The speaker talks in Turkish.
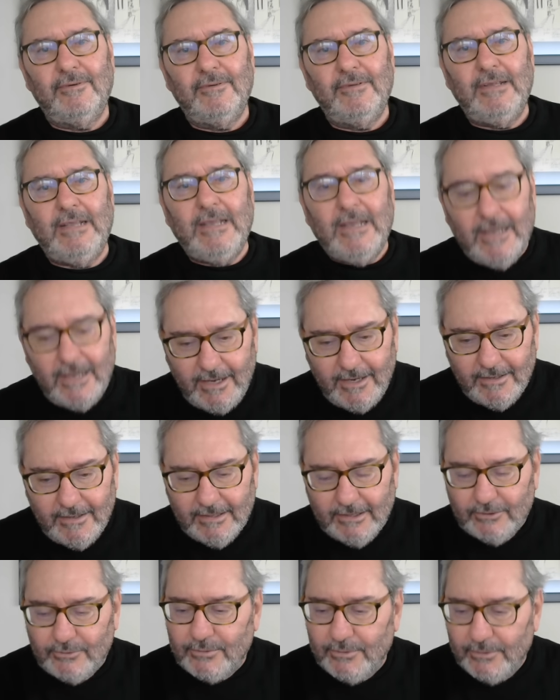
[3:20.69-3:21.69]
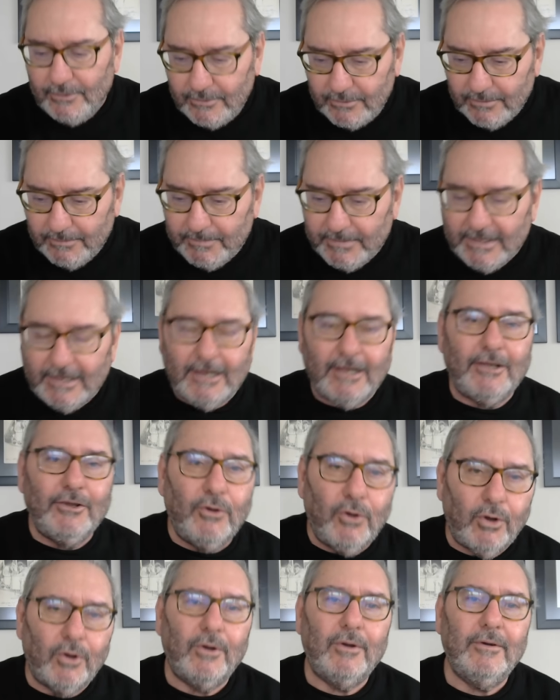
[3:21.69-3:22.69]
Niye? E çünkü plan
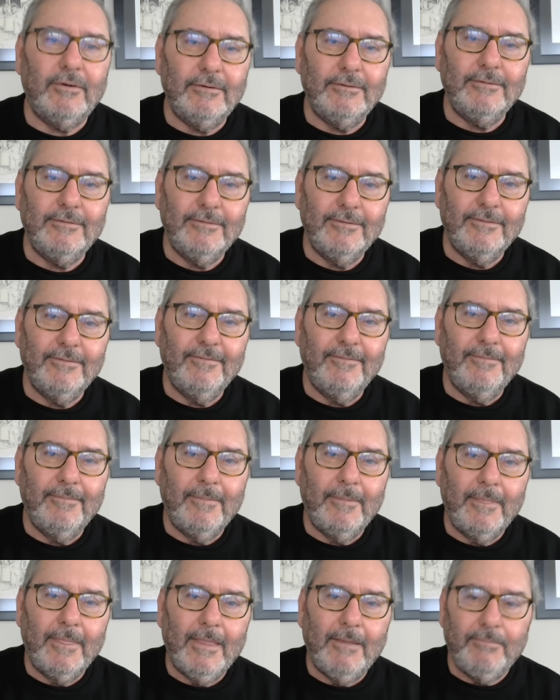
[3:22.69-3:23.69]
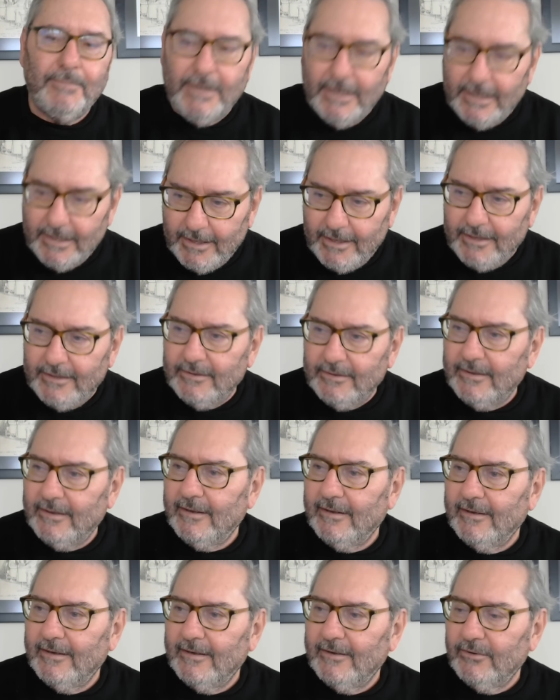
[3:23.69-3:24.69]
o. Plan
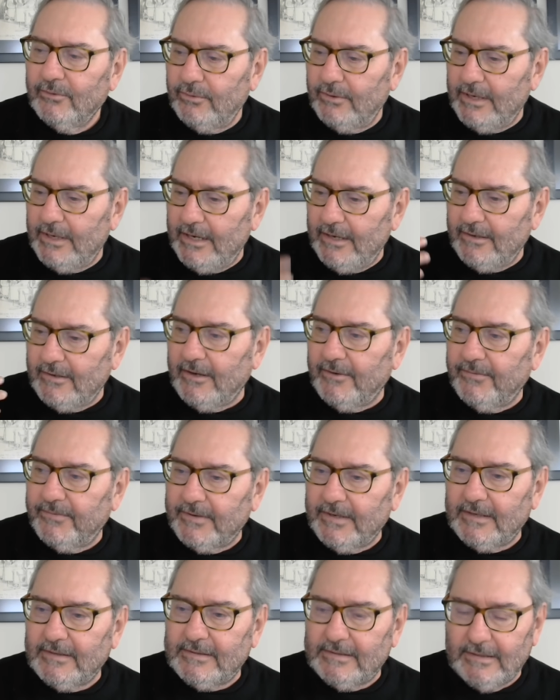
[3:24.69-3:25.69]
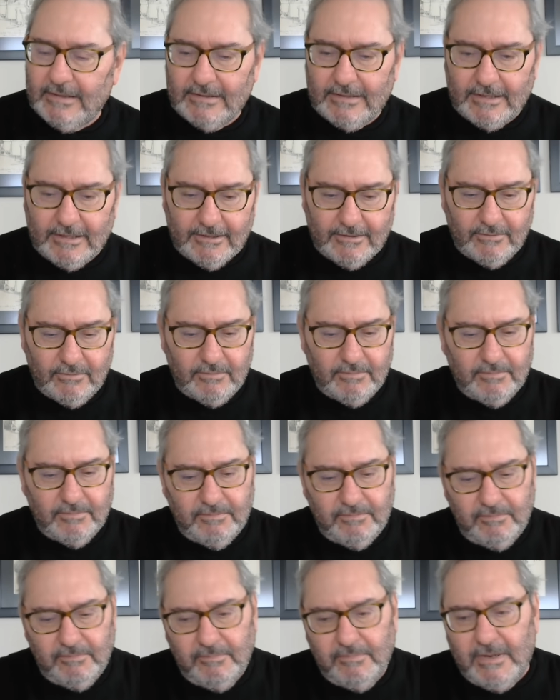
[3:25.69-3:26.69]
Güney Kafkasya'da
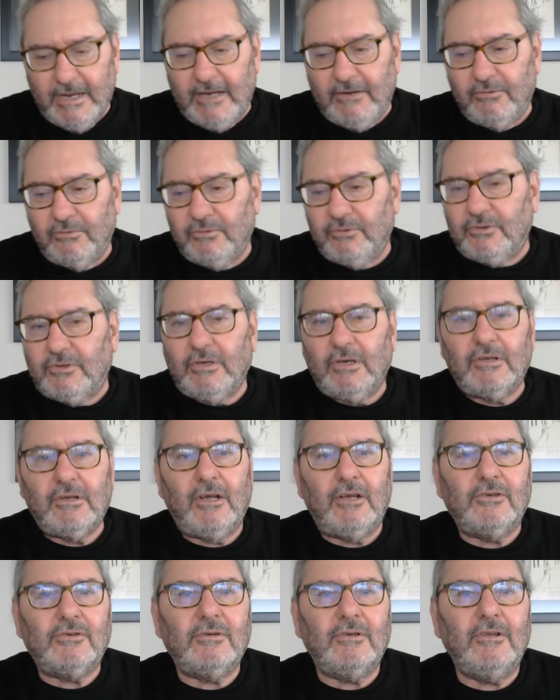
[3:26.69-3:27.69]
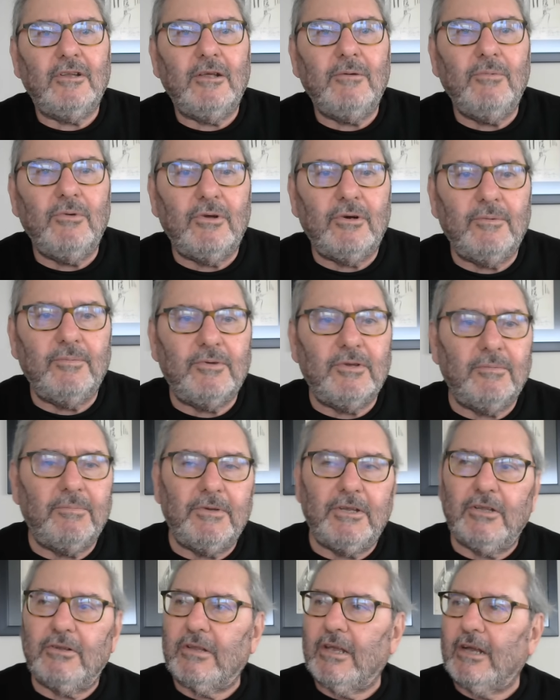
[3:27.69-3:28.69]
ben Rusya kalsın demiyorum ki
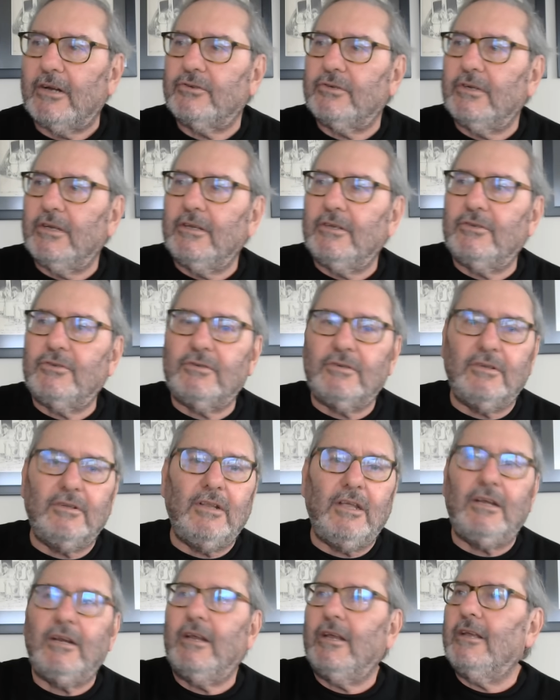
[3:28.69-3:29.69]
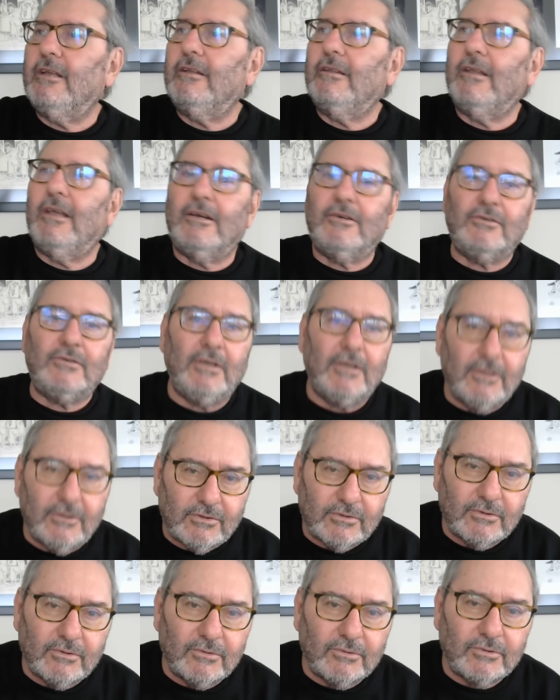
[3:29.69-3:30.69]
giderse gitsin nereye giderse
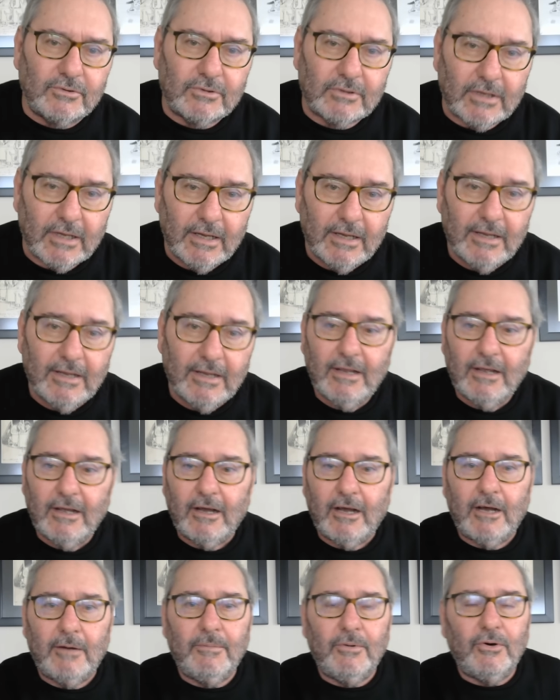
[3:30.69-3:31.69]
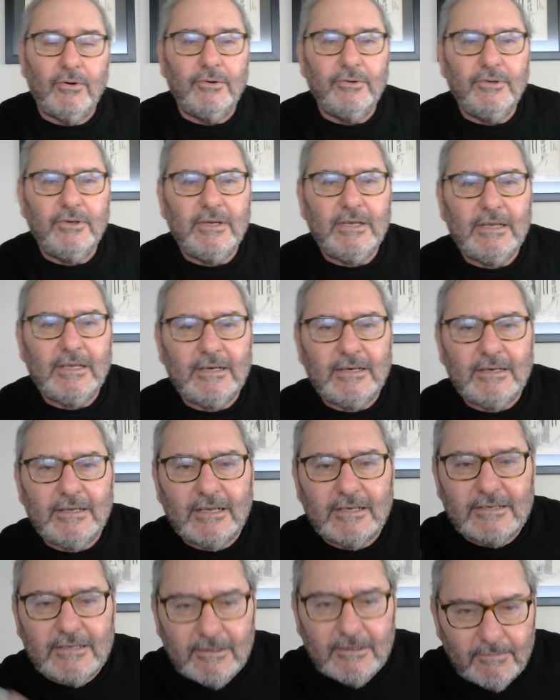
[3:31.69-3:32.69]
gitsin Rusya. Ama onun
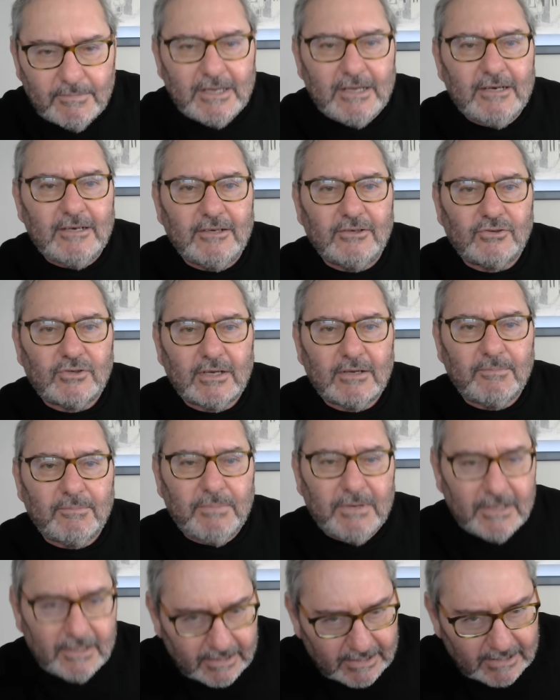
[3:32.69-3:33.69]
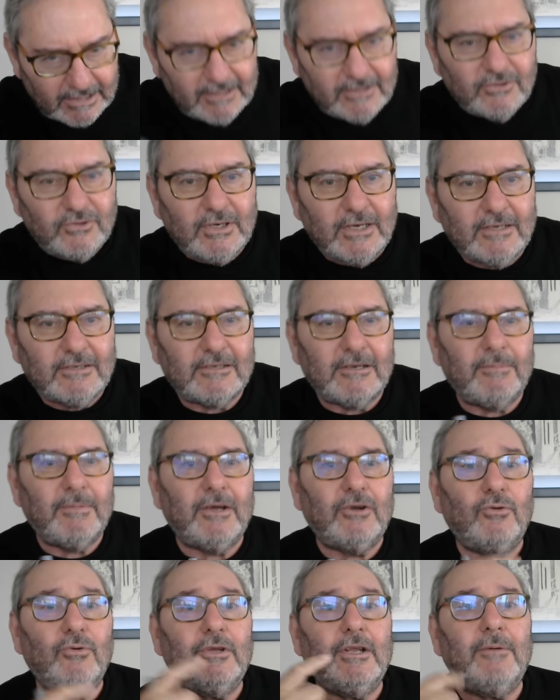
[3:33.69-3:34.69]
yerine kim gelecek? Biri gelecekse
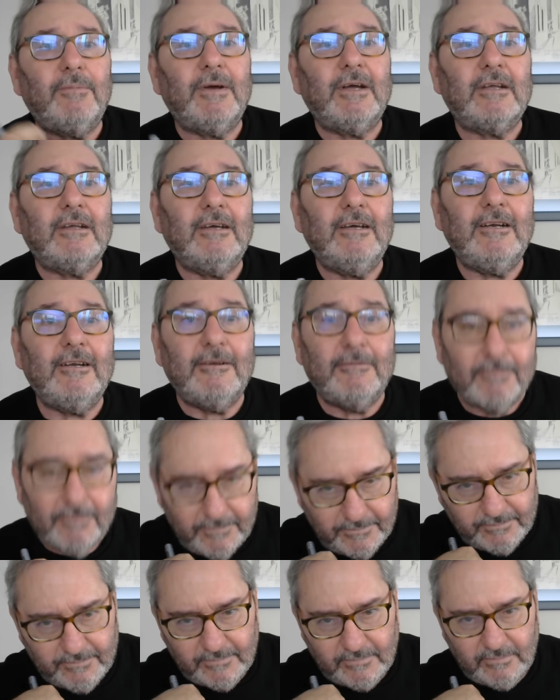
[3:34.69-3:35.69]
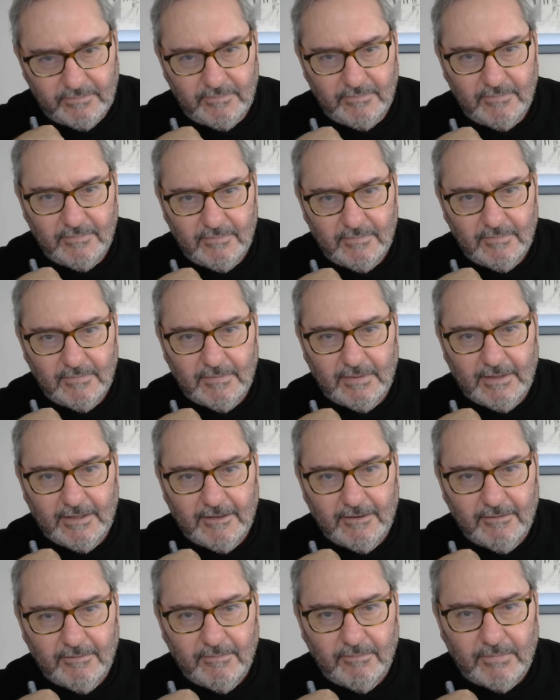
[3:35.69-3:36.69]
ben ona bakarım.
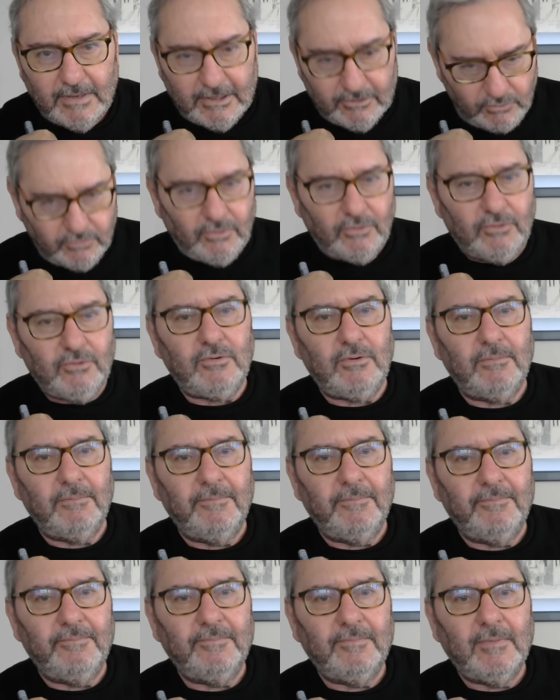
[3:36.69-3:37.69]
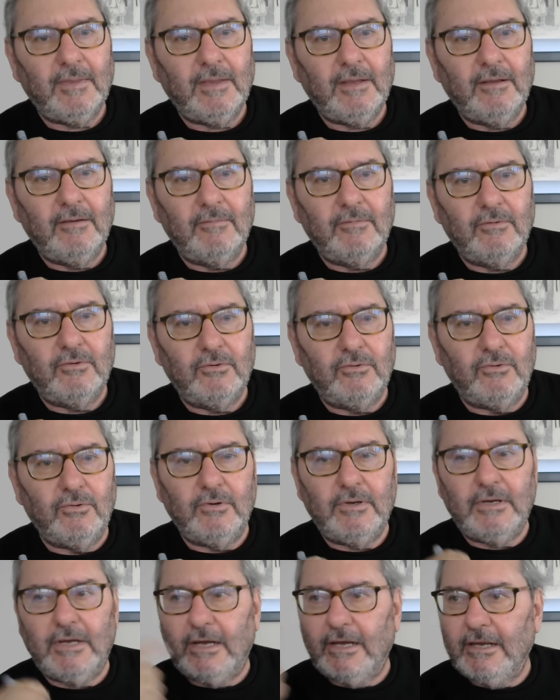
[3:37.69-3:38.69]
Ben Türk'üm.
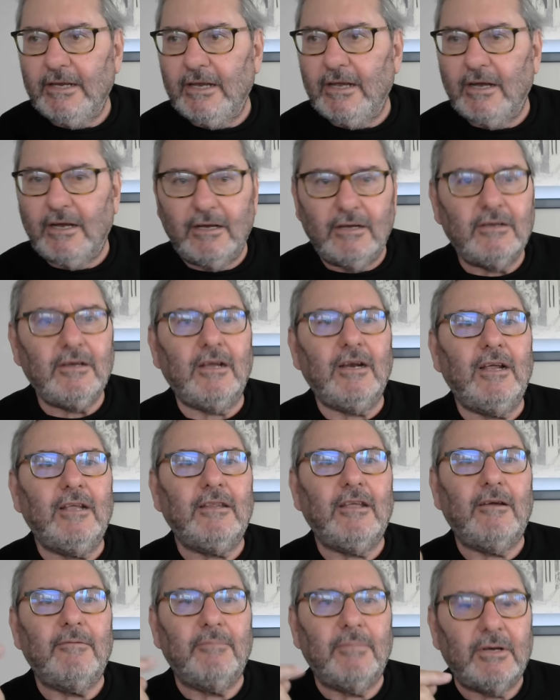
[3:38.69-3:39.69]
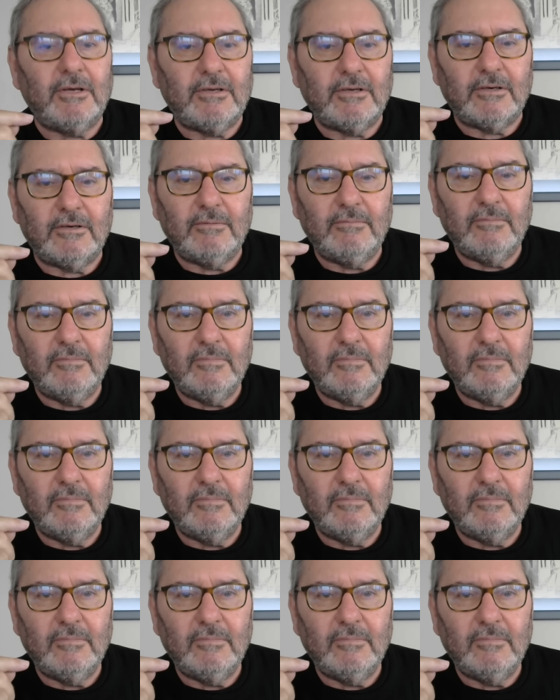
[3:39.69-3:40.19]
Dünyaya Ankara'dan bakarım.